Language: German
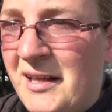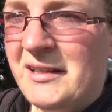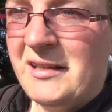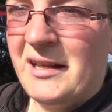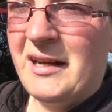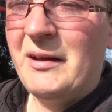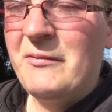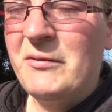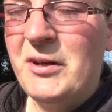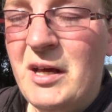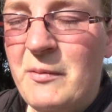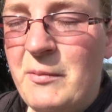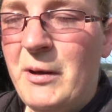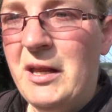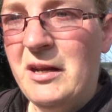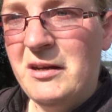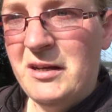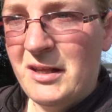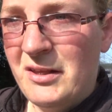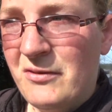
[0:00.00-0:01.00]
dann haben wir da
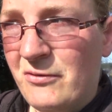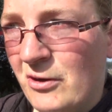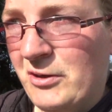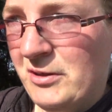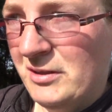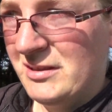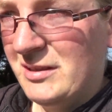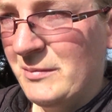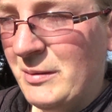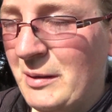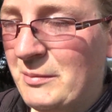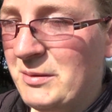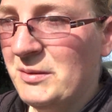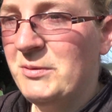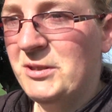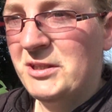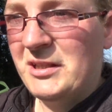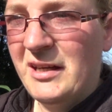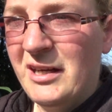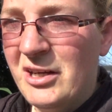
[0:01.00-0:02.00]
beide nichts von. Deshalb habe
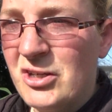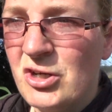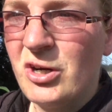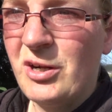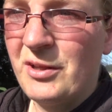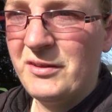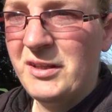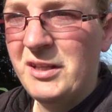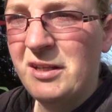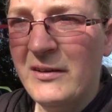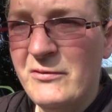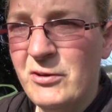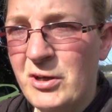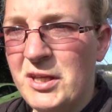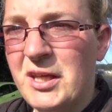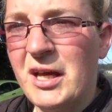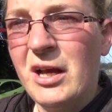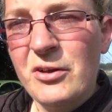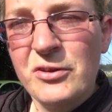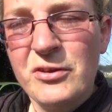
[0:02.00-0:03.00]
ich mich dann entschlossen, ihn da
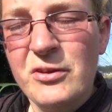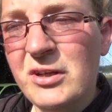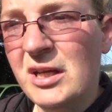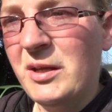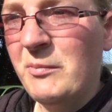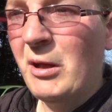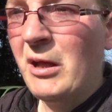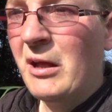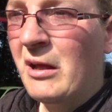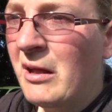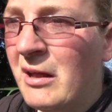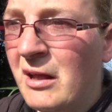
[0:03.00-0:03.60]
wirklich rauszunehmen